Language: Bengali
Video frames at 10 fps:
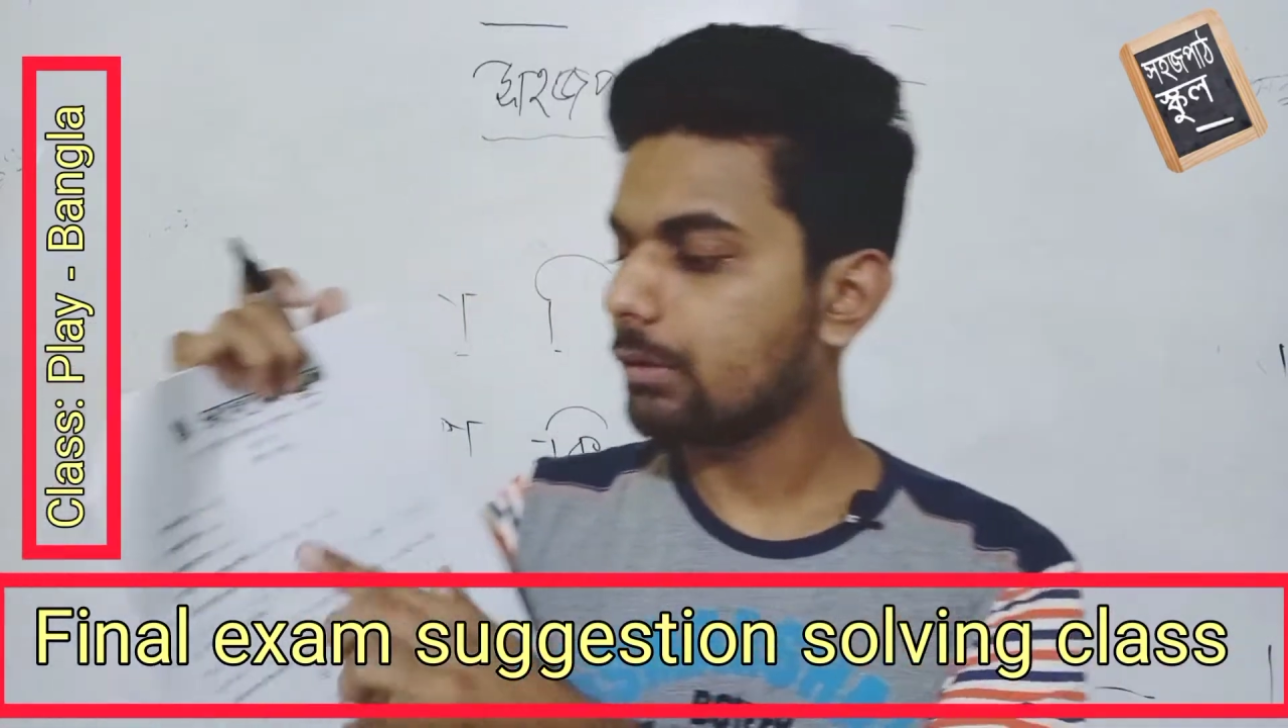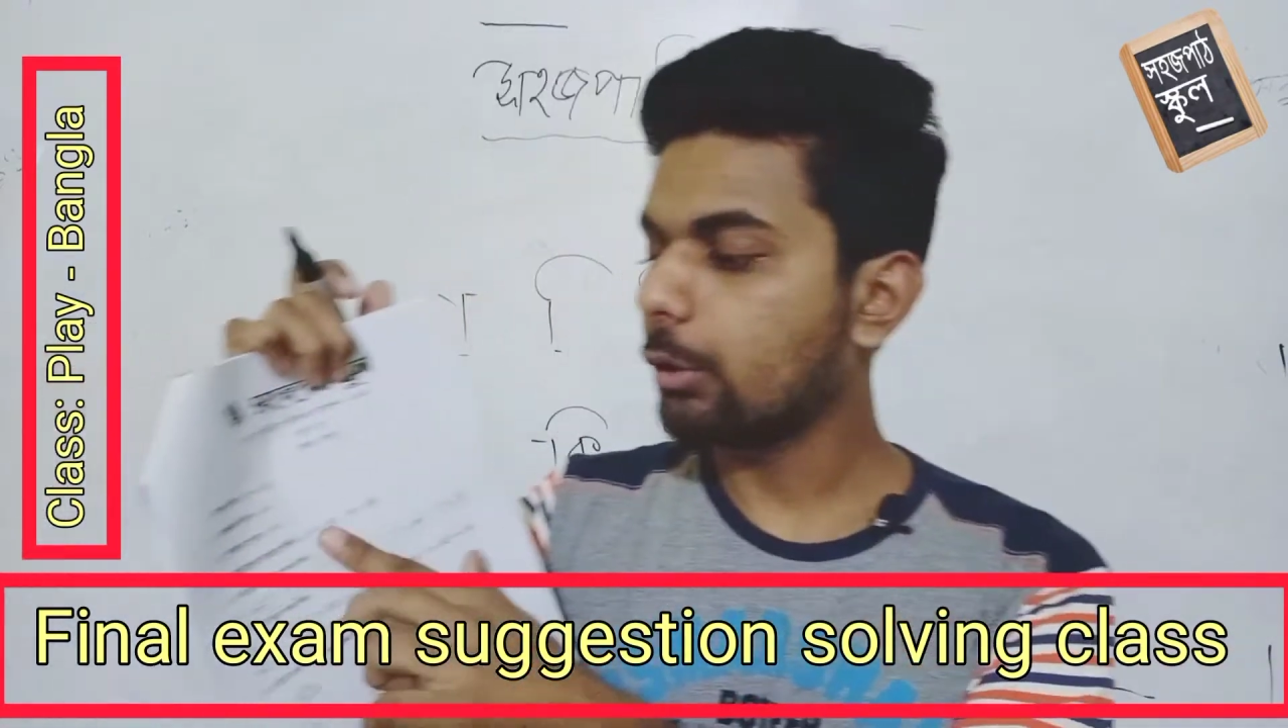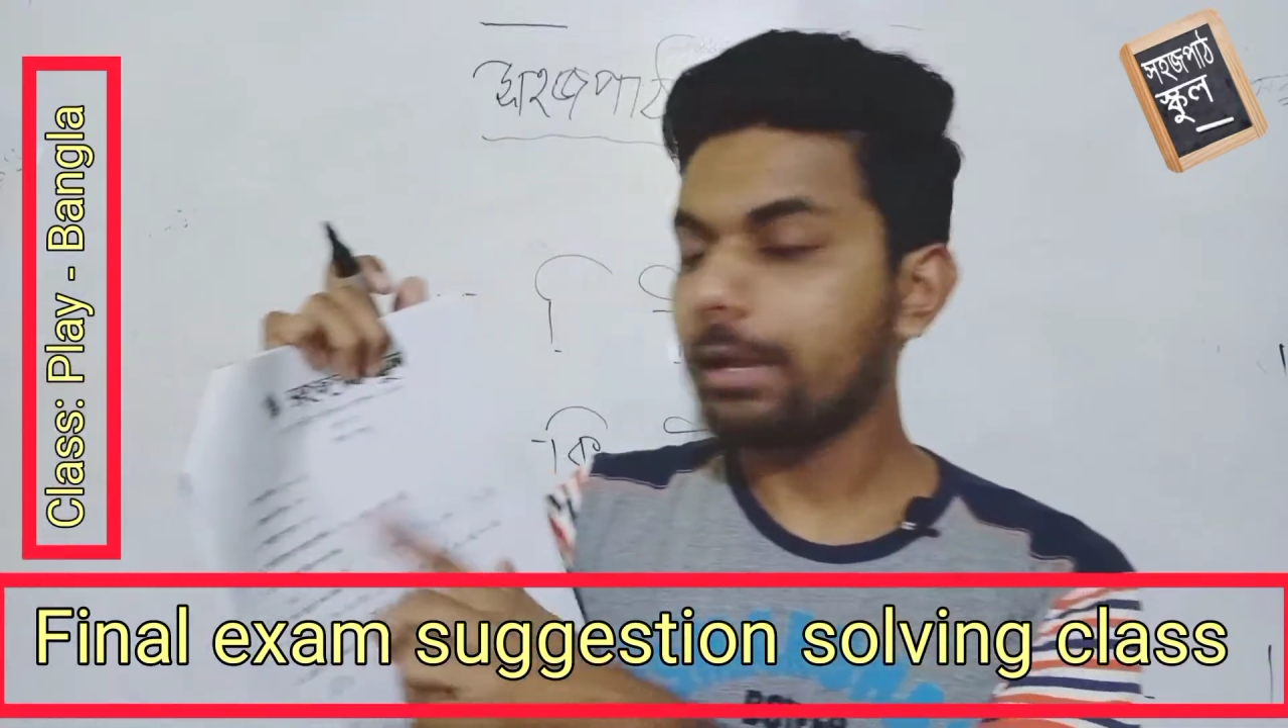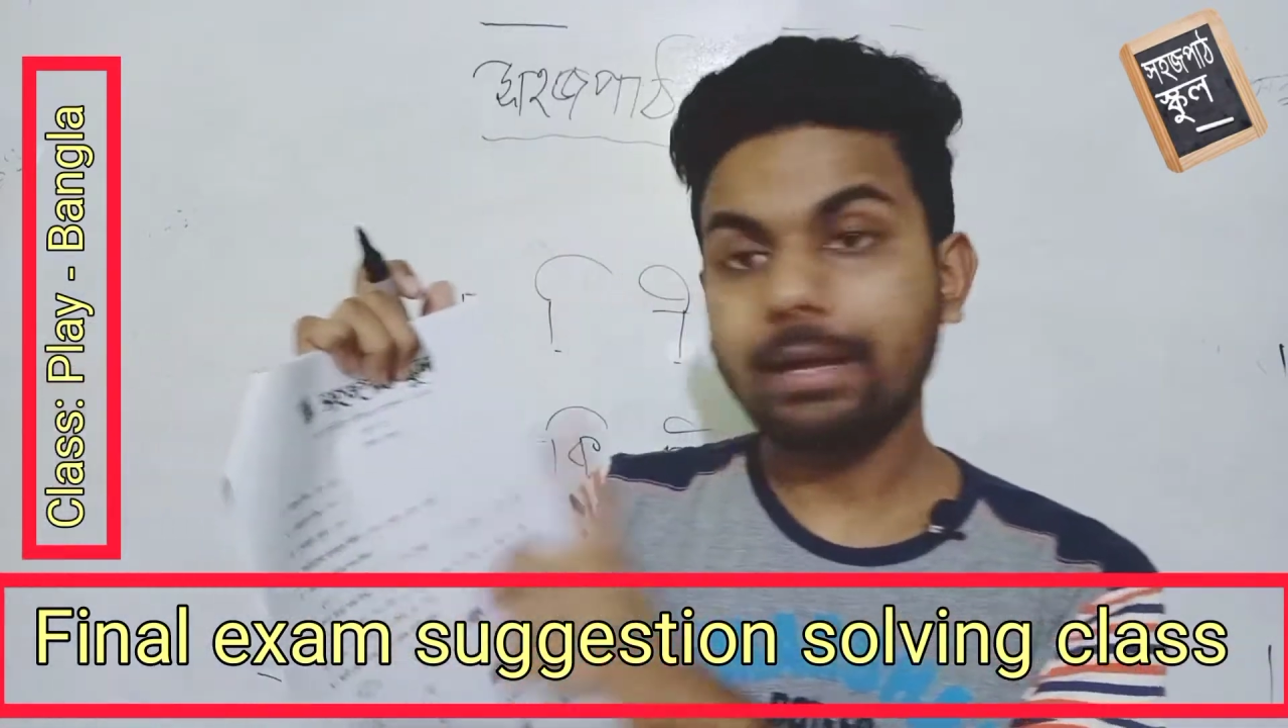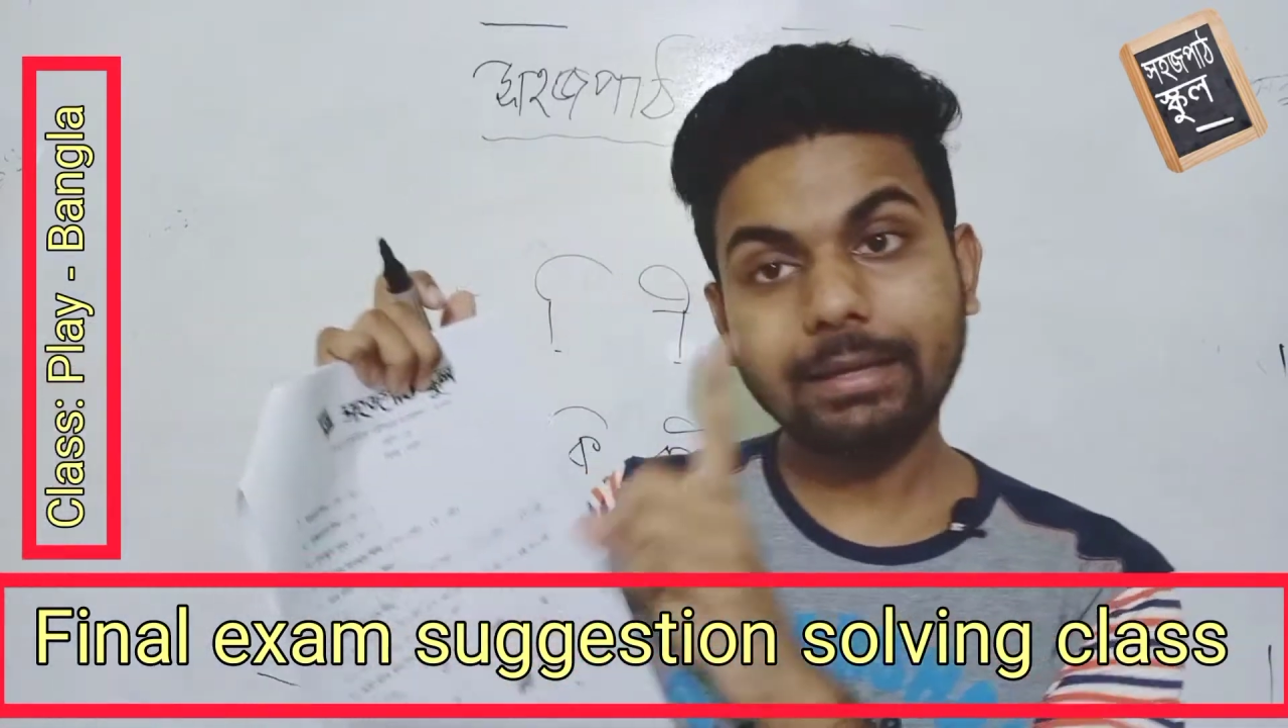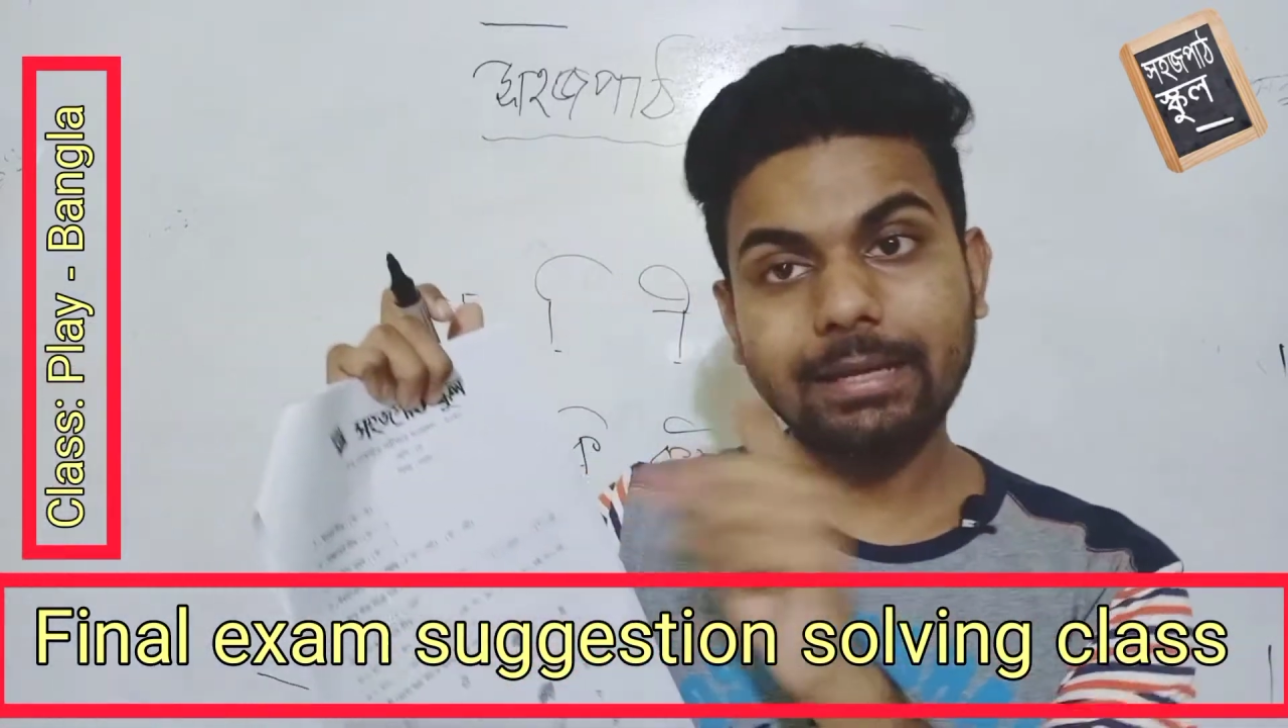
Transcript: গয়াকারে